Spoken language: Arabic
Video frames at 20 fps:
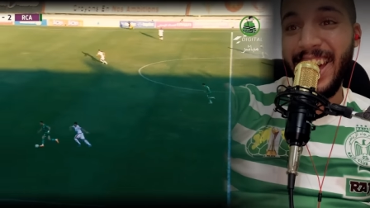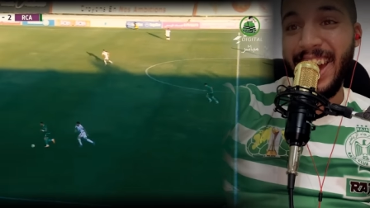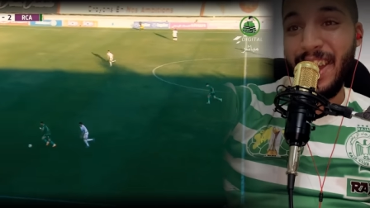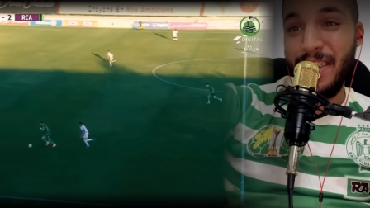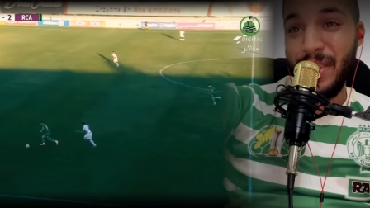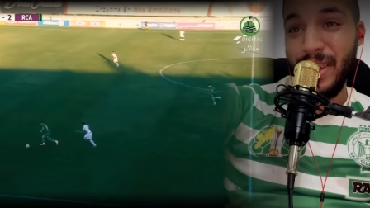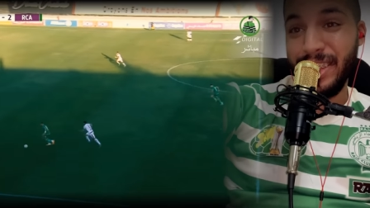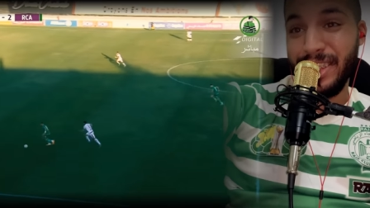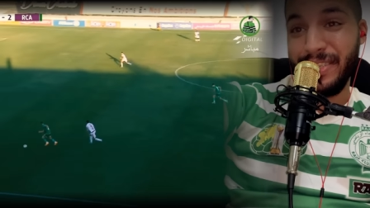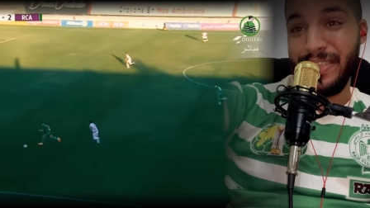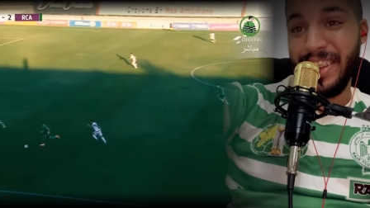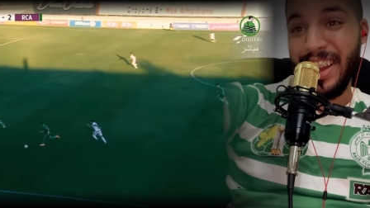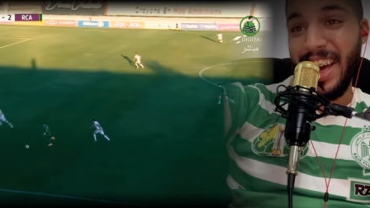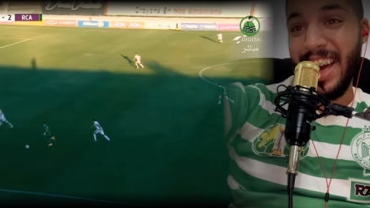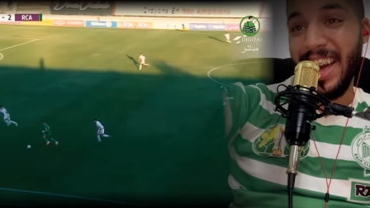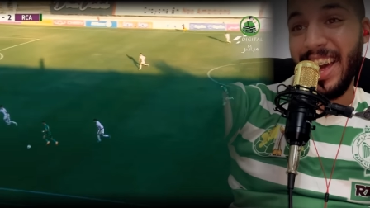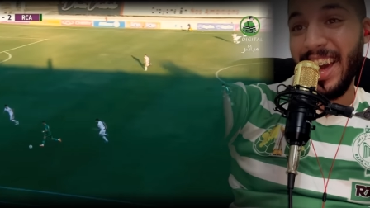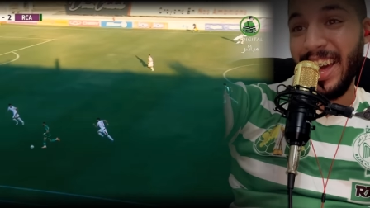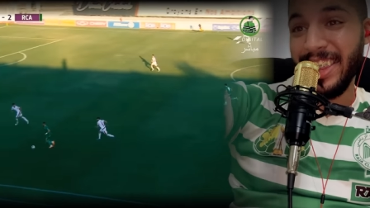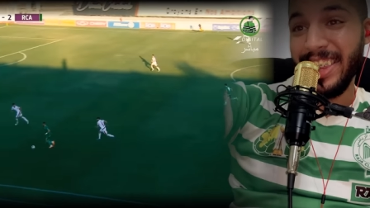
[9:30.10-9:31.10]
ايوا جبران
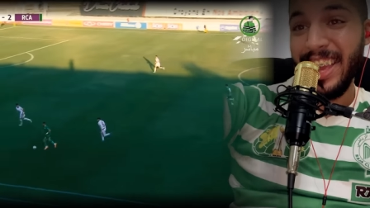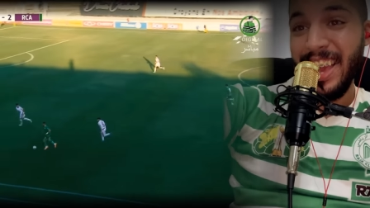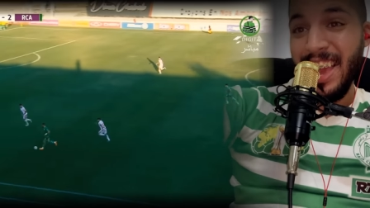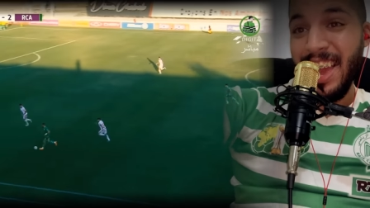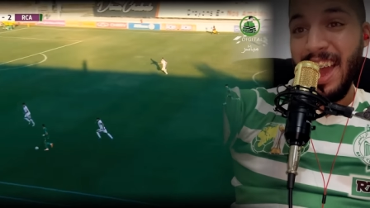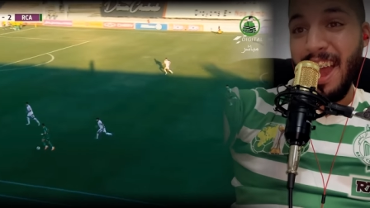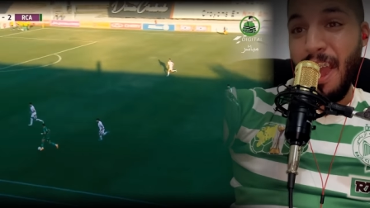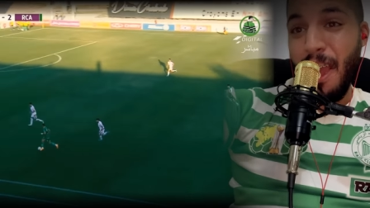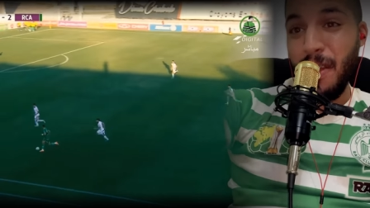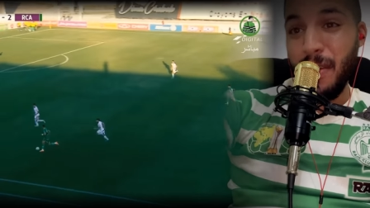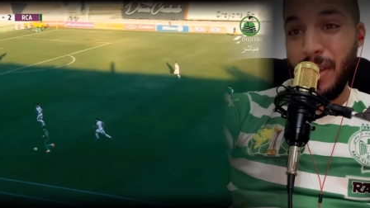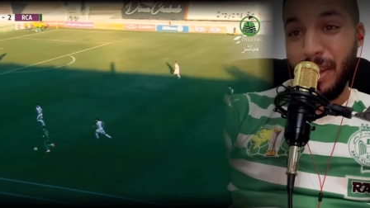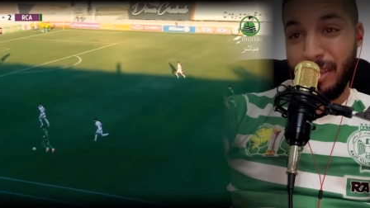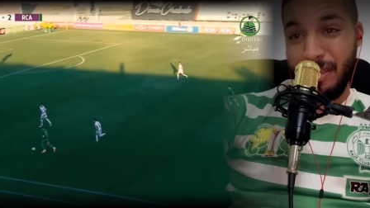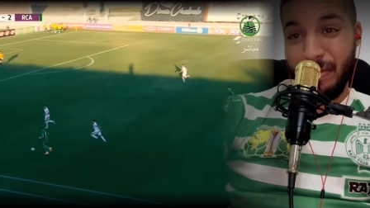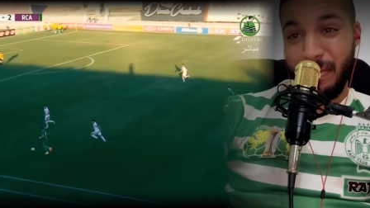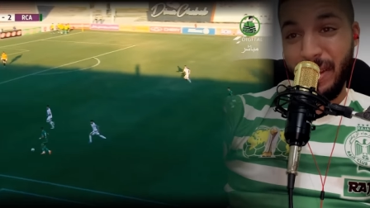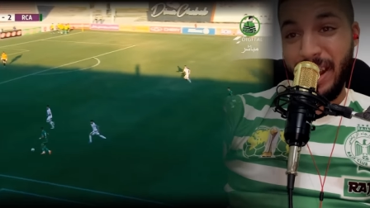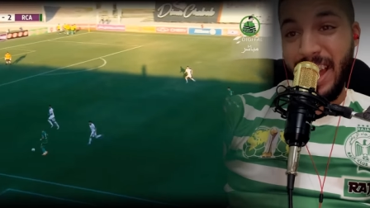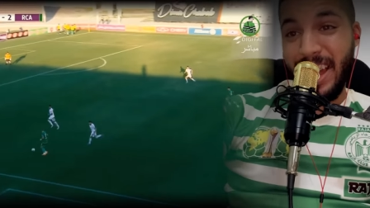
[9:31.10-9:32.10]
ايوا
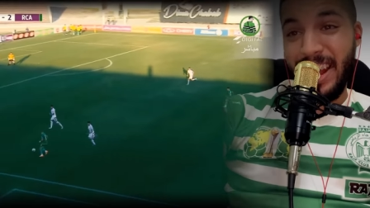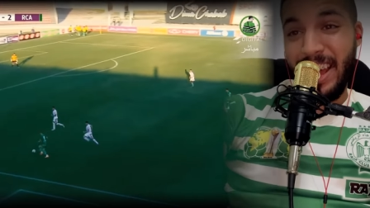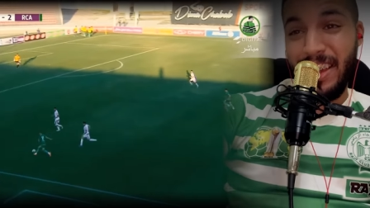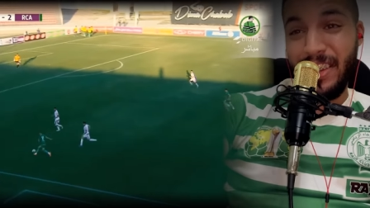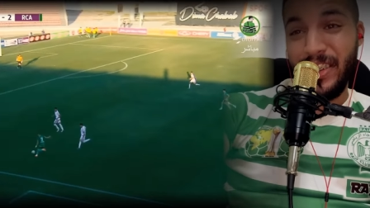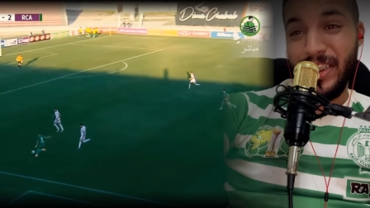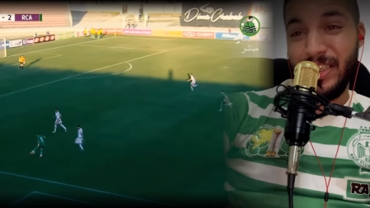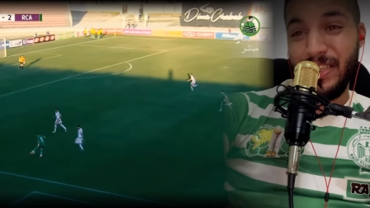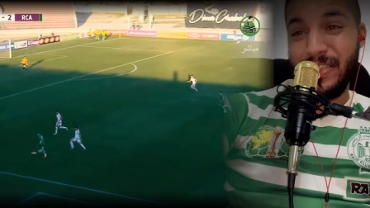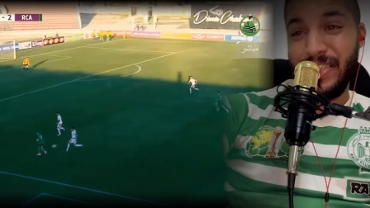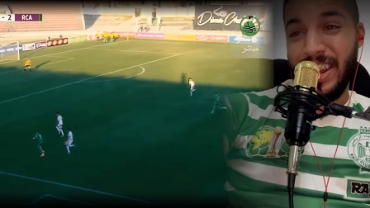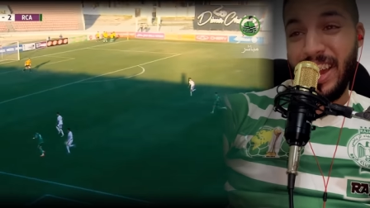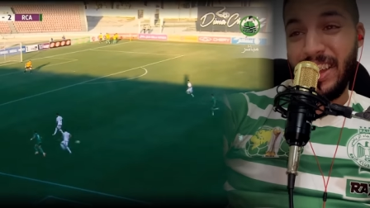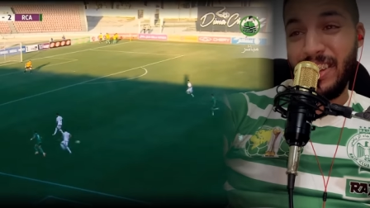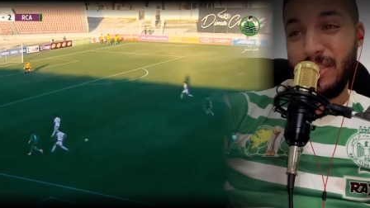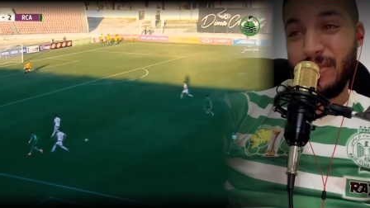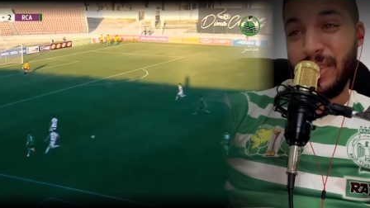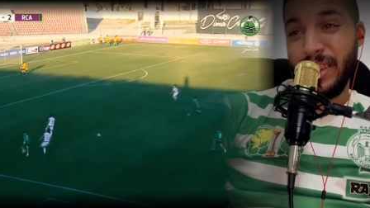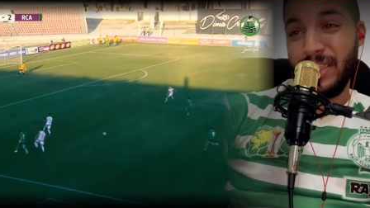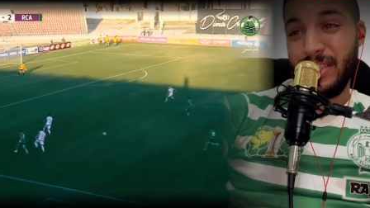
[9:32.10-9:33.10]
جبران ايوا
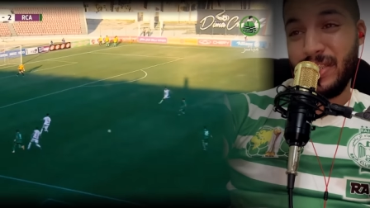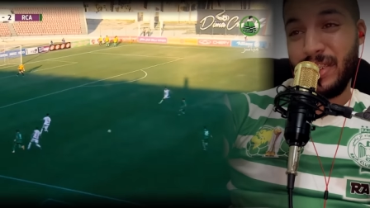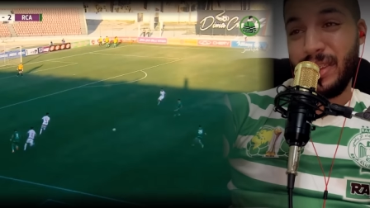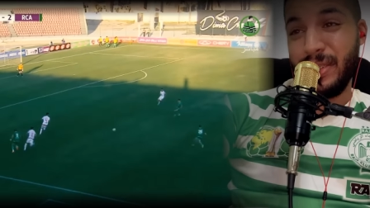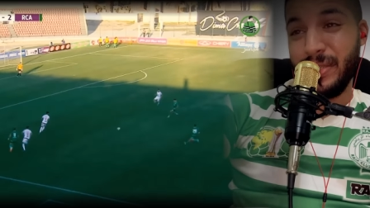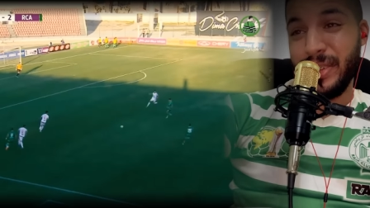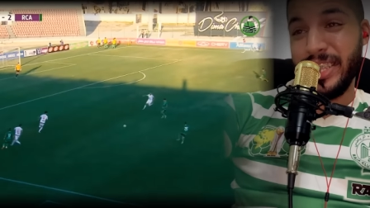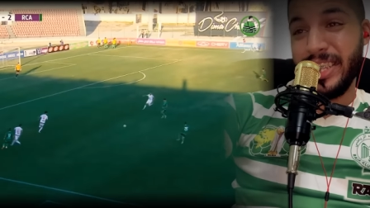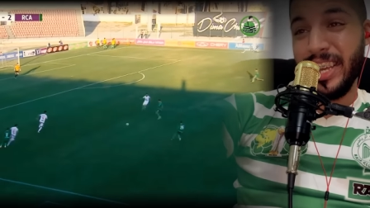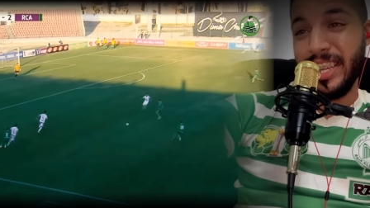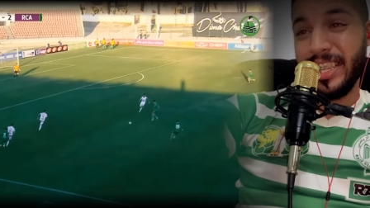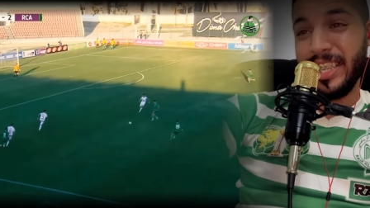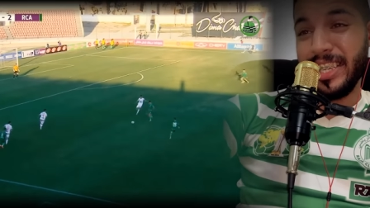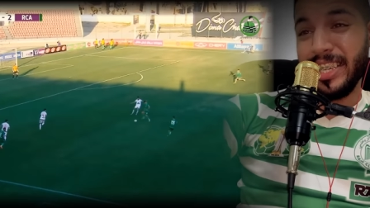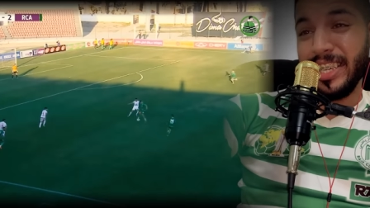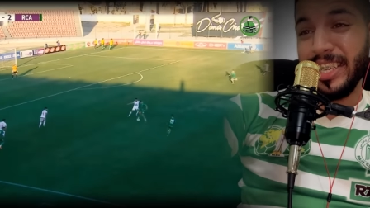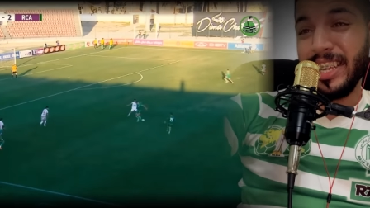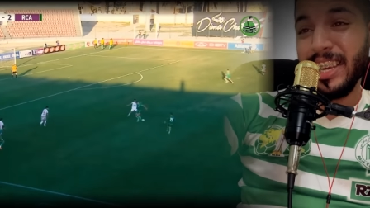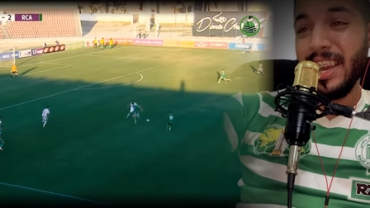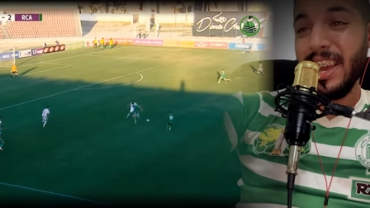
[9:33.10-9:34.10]
جبران اش تقتل
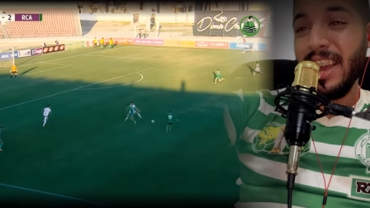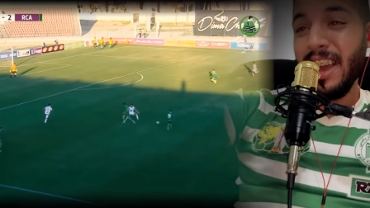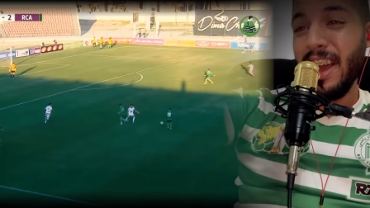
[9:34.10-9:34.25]
الوداديين